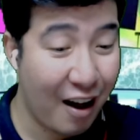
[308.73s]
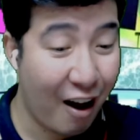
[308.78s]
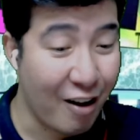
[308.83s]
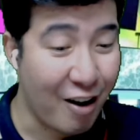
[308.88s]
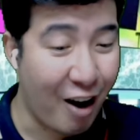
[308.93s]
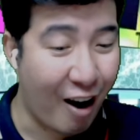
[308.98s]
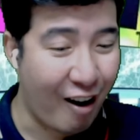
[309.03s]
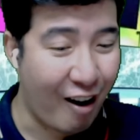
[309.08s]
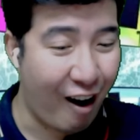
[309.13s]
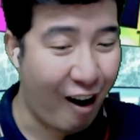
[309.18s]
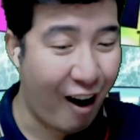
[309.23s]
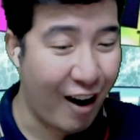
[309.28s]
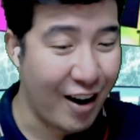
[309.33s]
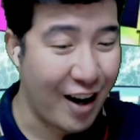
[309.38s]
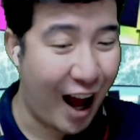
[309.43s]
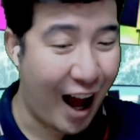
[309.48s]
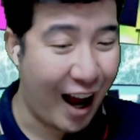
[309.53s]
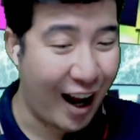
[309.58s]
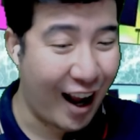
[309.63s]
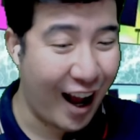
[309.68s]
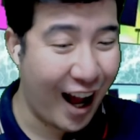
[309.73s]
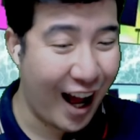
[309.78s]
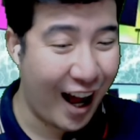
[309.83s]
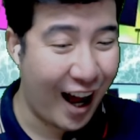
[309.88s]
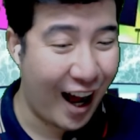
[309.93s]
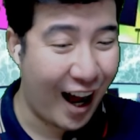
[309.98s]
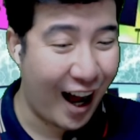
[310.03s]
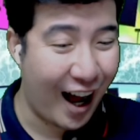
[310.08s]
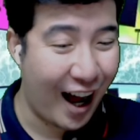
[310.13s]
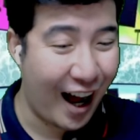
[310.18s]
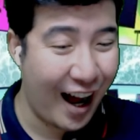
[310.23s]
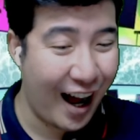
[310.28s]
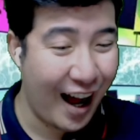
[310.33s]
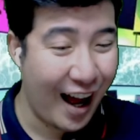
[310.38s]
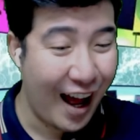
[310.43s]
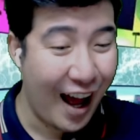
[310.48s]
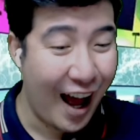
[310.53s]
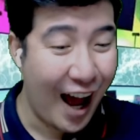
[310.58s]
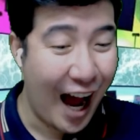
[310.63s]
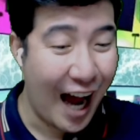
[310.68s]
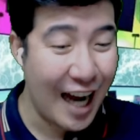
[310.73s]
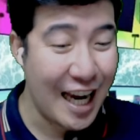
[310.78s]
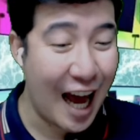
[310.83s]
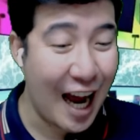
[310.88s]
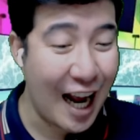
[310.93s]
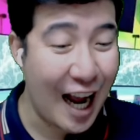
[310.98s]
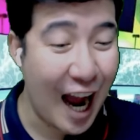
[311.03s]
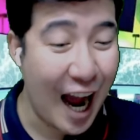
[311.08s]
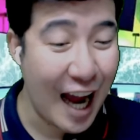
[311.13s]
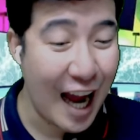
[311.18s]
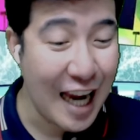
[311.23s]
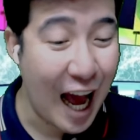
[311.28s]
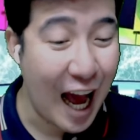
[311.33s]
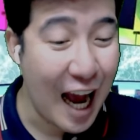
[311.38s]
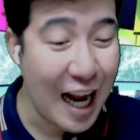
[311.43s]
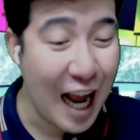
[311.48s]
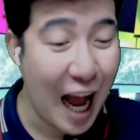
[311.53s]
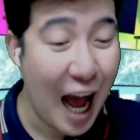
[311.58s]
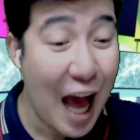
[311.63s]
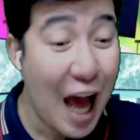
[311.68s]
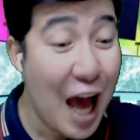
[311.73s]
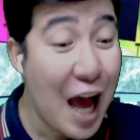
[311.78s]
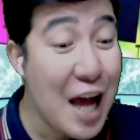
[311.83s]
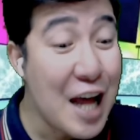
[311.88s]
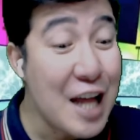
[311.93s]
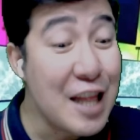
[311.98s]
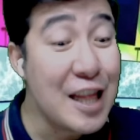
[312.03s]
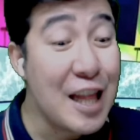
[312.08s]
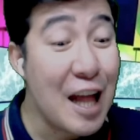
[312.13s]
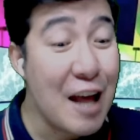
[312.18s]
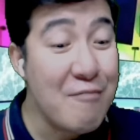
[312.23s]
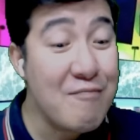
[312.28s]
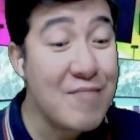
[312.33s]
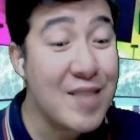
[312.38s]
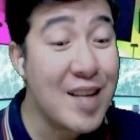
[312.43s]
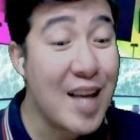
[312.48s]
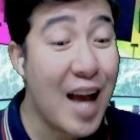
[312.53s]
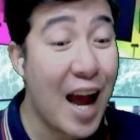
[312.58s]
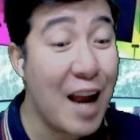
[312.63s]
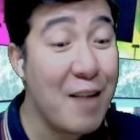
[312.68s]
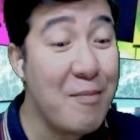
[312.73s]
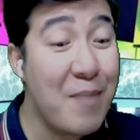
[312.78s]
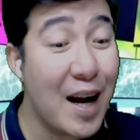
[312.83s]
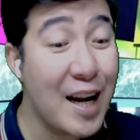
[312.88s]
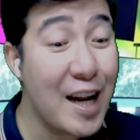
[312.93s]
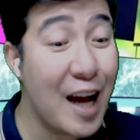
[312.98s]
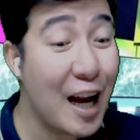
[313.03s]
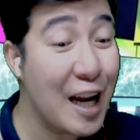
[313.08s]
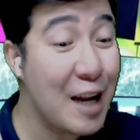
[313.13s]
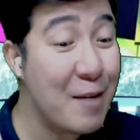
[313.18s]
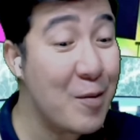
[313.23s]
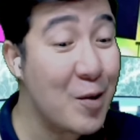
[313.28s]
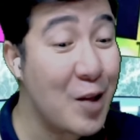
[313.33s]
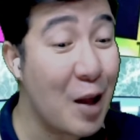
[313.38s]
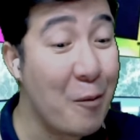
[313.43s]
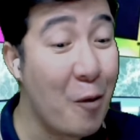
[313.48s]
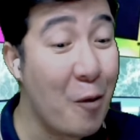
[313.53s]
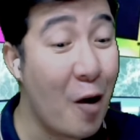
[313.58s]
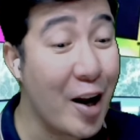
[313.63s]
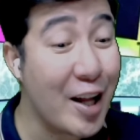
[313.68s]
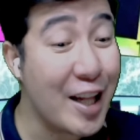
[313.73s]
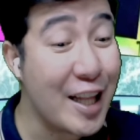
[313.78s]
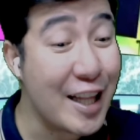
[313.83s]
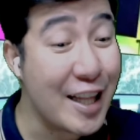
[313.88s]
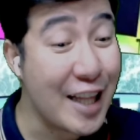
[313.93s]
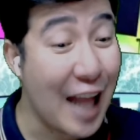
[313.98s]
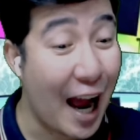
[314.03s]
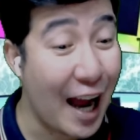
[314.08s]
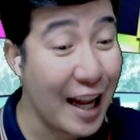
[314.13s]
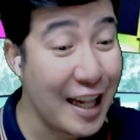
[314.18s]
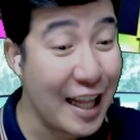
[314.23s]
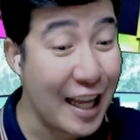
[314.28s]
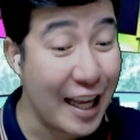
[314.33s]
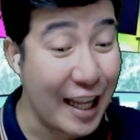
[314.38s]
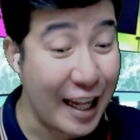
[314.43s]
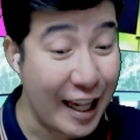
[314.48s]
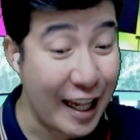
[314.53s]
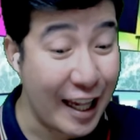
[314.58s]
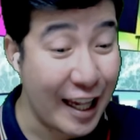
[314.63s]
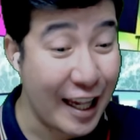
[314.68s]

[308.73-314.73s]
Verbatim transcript: Alagang alaga, ah. Alagang alaga. Kyle, baka nakalimutan mo, artista ka din.